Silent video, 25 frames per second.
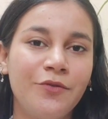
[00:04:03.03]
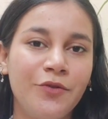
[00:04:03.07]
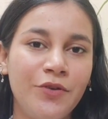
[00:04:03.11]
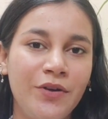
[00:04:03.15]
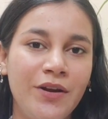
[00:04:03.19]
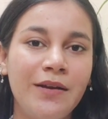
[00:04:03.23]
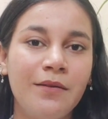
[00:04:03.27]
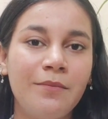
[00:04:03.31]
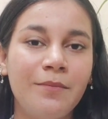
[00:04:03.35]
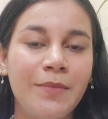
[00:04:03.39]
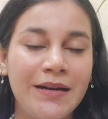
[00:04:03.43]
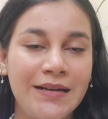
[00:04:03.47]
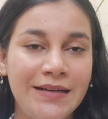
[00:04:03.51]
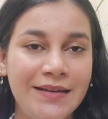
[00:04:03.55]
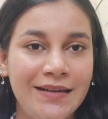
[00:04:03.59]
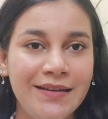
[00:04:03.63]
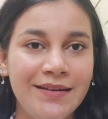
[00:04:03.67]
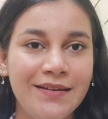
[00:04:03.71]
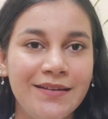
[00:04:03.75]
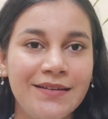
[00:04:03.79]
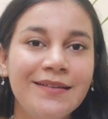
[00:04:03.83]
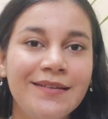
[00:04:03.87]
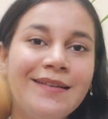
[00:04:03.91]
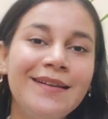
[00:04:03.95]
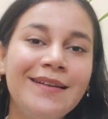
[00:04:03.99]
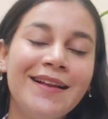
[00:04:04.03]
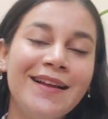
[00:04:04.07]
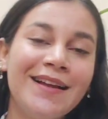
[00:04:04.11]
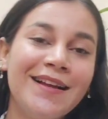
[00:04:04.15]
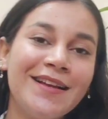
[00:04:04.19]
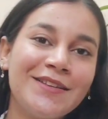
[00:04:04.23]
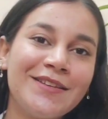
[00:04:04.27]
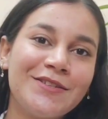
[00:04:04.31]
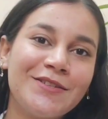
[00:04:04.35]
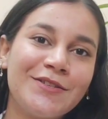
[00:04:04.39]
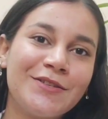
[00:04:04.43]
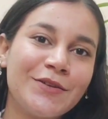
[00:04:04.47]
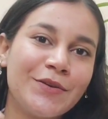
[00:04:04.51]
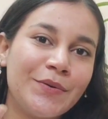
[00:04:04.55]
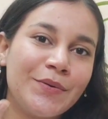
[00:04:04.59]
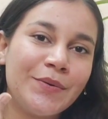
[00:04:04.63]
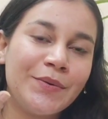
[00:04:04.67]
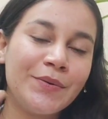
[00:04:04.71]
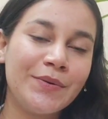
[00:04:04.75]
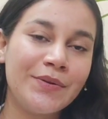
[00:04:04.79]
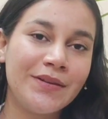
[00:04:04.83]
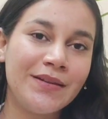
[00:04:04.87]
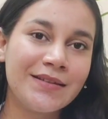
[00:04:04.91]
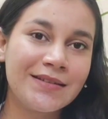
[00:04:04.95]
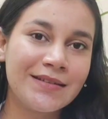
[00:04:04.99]
wooden material so
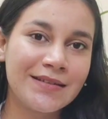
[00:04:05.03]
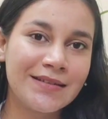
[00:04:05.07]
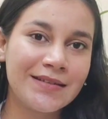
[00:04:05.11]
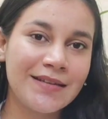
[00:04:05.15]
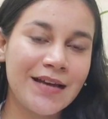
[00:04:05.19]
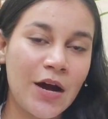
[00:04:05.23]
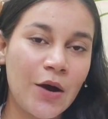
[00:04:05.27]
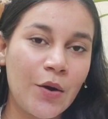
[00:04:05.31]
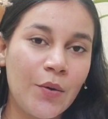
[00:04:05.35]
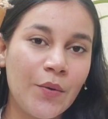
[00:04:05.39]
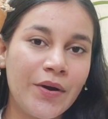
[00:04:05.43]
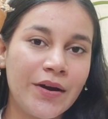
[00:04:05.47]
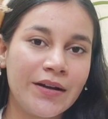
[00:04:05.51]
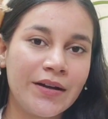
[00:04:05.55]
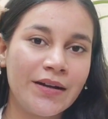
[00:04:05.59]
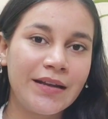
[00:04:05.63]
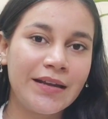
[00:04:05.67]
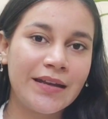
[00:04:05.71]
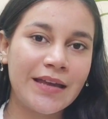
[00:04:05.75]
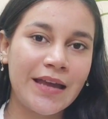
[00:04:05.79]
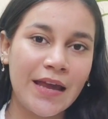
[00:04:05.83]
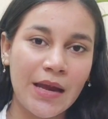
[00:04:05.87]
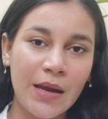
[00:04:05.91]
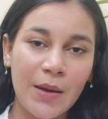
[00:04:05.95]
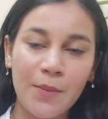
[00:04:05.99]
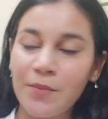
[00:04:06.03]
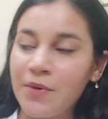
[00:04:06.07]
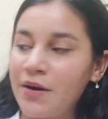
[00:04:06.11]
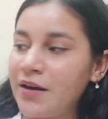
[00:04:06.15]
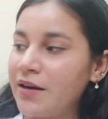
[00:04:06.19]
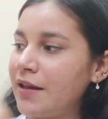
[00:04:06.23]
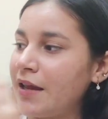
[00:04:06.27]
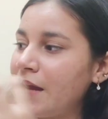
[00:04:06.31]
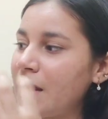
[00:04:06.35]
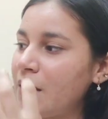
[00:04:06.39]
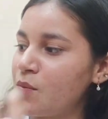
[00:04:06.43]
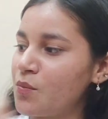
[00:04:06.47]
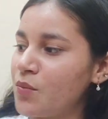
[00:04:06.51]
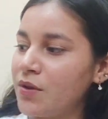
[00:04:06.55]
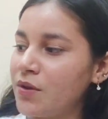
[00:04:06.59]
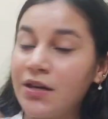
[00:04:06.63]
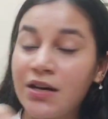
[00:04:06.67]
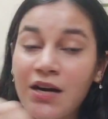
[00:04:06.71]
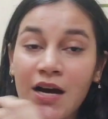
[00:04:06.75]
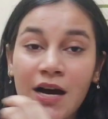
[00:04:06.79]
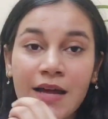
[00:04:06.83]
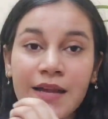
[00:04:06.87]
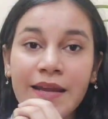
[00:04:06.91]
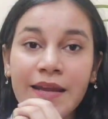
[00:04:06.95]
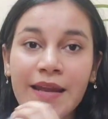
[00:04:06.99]
this is how it came it came with
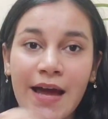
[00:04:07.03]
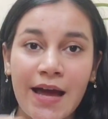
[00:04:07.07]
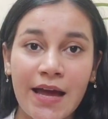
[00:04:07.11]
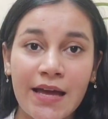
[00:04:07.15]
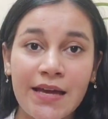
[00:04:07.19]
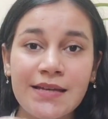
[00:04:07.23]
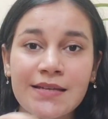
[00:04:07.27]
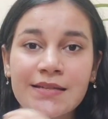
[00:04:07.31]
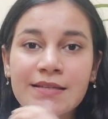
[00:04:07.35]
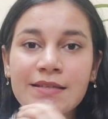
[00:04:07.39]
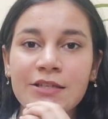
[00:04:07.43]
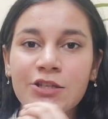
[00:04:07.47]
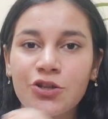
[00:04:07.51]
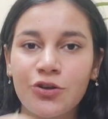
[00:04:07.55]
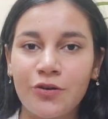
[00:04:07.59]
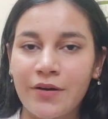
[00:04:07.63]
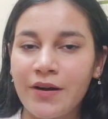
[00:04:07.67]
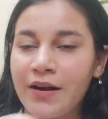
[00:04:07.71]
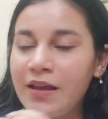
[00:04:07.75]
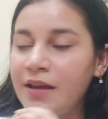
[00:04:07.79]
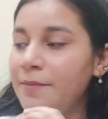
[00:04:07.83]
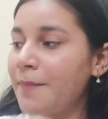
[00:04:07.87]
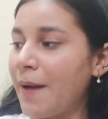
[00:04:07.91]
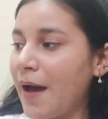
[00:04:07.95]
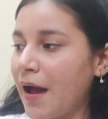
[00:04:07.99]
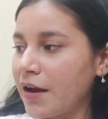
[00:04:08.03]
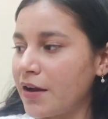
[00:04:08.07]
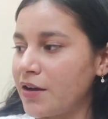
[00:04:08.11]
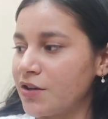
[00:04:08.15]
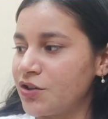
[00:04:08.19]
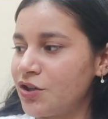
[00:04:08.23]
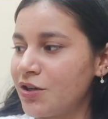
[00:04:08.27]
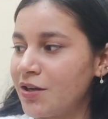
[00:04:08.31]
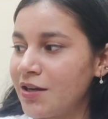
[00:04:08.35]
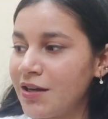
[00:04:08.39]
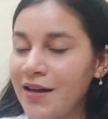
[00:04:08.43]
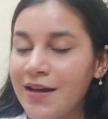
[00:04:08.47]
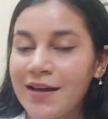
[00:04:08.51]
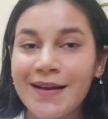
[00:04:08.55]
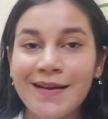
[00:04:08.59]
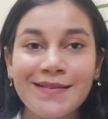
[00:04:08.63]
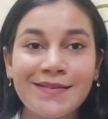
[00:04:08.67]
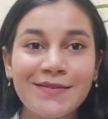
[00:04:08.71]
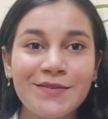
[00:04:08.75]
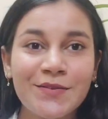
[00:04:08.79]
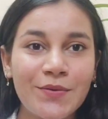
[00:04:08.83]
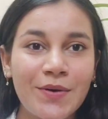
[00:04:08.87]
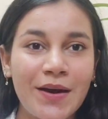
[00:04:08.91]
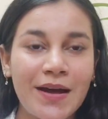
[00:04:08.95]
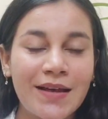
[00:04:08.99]
a nice sturdy packaging
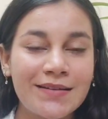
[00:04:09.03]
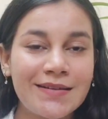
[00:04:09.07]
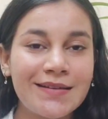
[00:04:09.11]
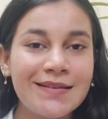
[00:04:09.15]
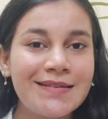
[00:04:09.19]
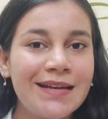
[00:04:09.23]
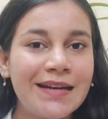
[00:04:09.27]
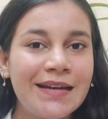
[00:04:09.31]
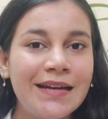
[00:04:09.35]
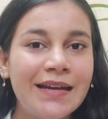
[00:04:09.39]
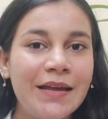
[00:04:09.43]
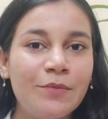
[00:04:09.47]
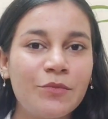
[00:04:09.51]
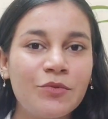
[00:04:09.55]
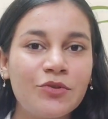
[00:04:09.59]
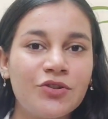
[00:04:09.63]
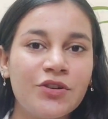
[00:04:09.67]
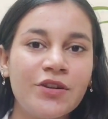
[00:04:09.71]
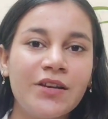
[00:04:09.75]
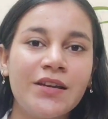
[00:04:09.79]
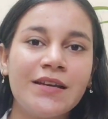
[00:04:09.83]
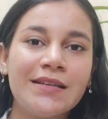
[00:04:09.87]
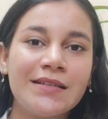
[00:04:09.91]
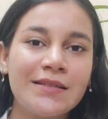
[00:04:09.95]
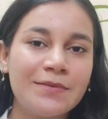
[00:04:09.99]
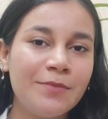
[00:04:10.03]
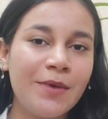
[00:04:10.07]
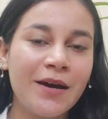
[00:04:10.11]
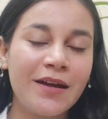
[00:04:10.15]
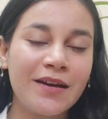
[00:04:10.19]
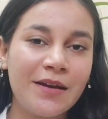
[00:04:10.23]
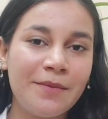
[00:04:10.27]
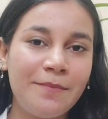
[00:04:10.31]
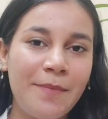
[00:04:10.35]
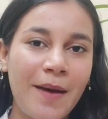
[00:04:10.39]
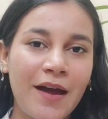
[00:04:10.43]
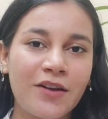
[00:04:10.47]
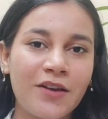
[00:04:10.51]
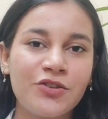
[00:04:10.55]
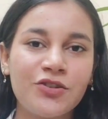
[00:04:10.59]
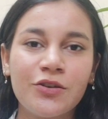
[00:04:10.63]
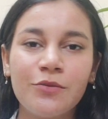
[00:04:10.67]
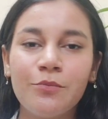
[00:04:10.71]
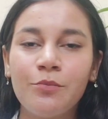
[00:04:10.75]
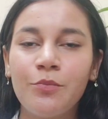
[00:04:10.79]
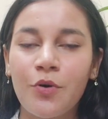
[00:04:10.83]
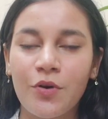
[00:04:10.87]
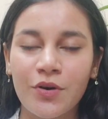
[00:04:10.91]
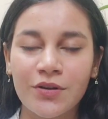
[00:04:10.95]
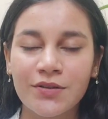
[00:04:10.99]
so as i said कि मुझे इस बार की पैकेजिंग
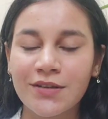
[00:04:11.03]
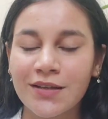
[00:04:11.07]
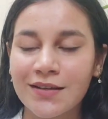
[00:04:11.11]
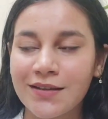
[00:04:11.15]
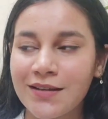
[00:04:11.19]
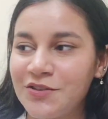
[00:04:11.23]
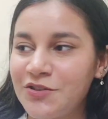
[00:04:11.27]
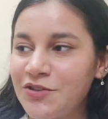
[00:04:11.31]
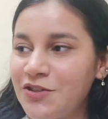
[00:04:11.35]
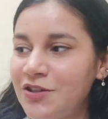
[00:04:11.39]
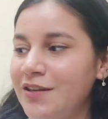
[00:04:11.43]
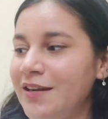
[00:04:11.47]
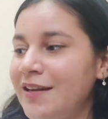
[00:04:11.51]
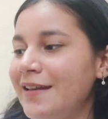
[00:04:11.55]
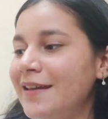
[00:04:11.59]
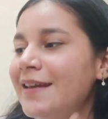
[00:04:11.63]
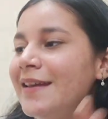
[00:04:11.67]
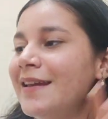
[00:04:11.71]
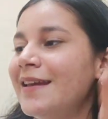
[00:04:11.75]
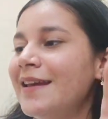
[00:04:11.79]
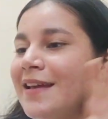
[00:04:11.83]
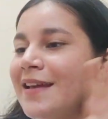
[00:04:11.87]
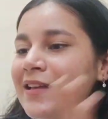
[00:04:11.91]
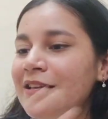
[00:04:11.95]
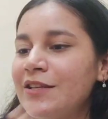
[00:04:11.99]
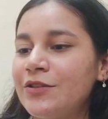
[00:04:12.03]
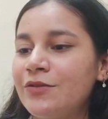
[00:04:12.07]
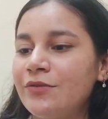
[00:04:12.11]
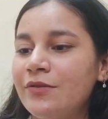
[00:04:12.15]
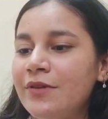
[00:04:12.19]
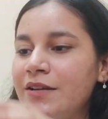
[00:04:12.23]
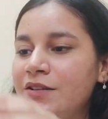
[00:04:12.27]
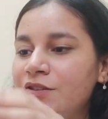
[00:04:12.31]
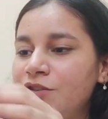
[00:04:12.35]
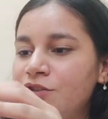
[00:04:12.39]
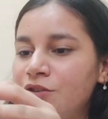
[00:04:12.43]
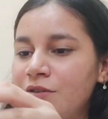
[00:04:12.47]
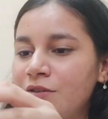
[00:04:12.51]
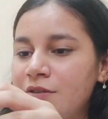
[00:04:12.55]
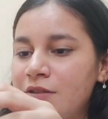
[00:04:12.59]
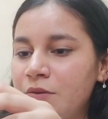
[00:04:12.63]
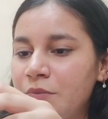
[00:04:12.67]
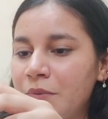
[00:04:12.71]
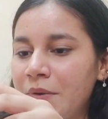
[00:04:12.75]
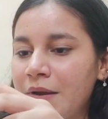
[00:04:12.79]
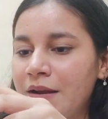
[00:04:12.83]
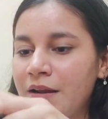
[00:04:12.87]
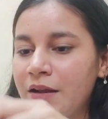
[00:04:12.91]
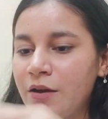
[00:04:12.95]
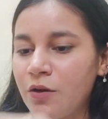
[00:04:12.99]
बहुत ज़्यादा अच्छी लगी so let's just
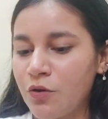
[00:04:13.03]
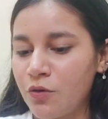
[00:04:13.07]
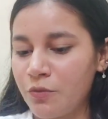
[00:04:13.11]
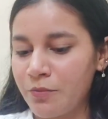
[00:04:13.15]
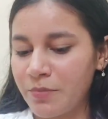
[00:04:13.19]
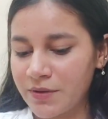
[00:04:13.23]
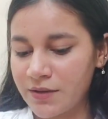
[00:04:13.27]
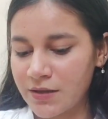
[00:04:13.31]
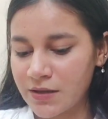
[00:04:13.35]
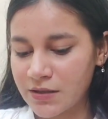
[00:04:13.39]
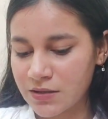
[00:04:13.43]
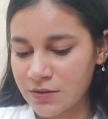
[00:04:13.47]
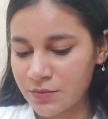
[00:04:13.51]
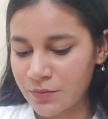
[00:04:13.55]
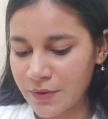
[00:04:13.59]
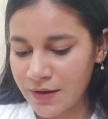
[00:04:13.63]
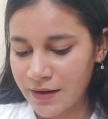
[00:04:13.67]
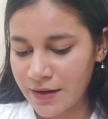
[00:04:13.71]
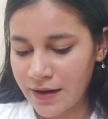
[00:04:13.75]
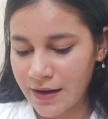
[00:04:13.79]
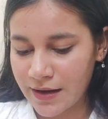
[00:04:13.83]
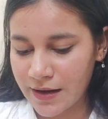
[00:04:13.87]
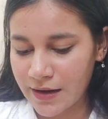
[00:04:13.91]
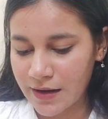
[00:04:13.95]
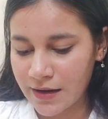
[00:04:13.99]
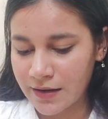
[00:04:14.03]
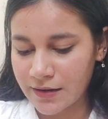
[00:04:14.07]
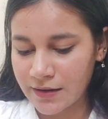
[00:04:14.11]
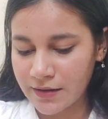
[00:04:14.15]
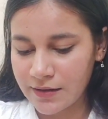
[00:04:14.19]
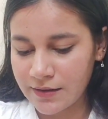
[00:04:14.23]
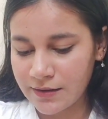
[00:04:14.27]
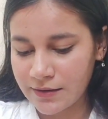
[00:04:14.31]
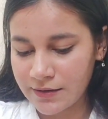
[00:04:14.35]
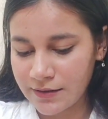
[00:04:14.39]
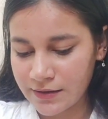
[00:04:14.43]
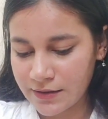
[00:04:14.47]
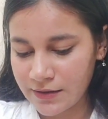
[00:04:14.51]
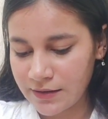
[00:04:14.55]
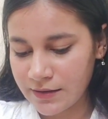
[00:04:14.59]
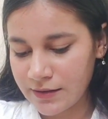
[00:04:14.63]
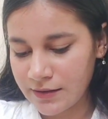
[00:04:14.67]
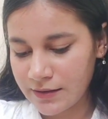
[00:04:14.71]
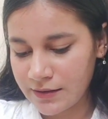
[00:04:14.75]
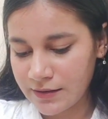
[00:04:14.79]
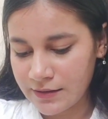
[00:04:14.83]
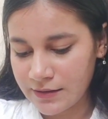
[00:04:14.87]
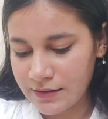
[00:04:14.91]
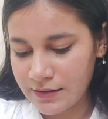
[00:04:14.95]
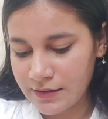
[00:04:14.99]
quickly open this one and
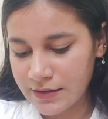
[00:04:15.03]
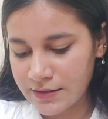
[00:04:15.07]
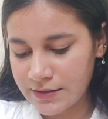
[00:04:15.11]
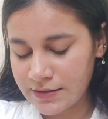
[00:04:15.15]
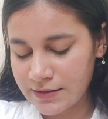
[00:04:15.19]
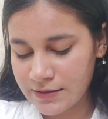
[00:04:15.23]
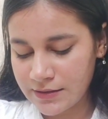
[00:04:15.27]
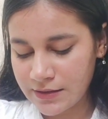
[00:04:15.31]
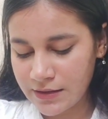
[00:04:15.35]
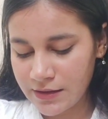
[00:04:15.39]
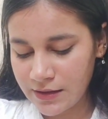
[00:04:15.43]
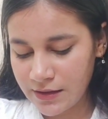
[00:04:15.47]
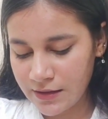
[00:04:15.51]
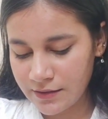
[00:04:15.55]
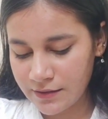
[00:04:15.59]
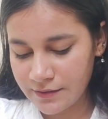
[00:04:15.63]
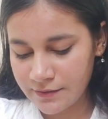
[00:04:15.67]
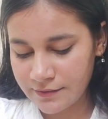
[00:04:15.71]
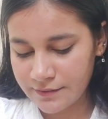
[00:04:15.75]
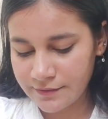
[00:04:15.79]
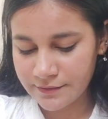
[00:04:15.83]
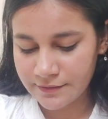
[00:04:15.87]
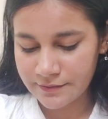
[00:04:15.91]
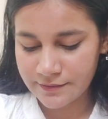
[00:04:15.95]
let's see